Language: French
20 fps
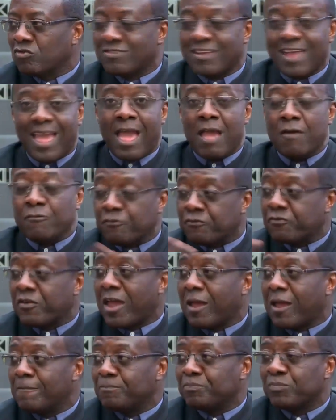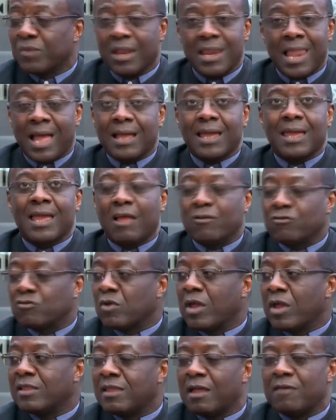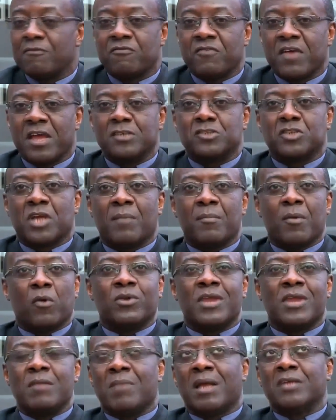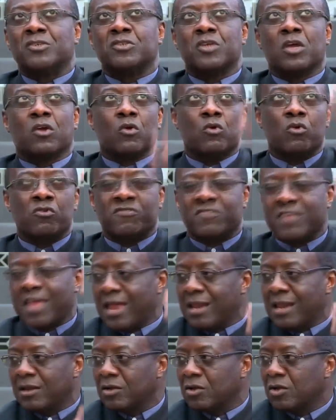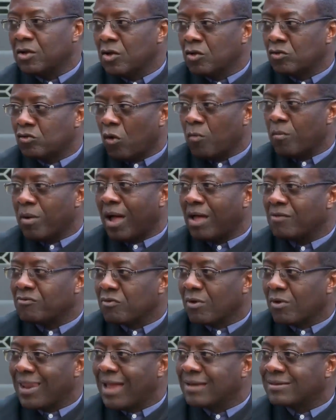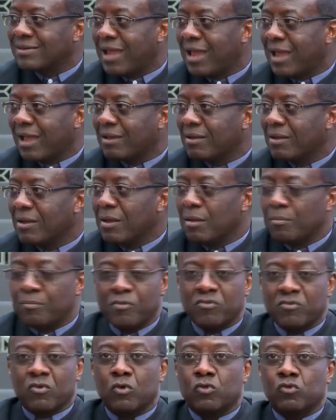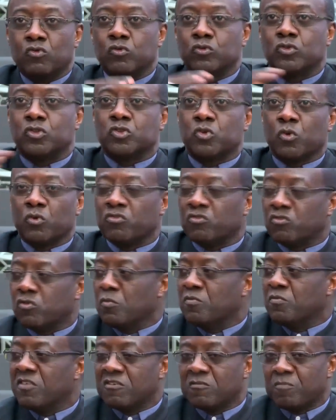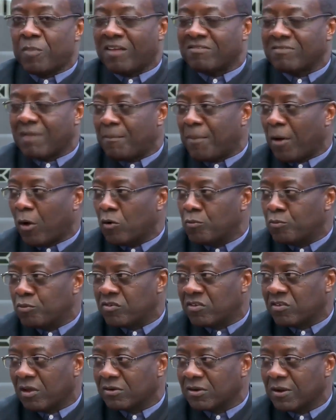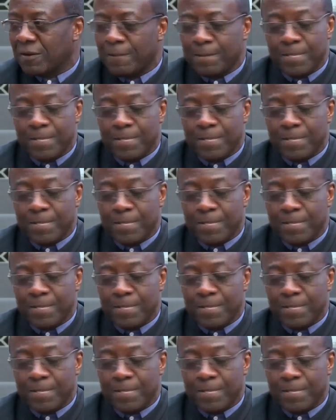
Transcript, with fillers: C'est un fait. La création est un fait. Jamais on n'a imaginé que le ciel tombera sur la terre, puisque toute chose subsiste par sa parole puissante.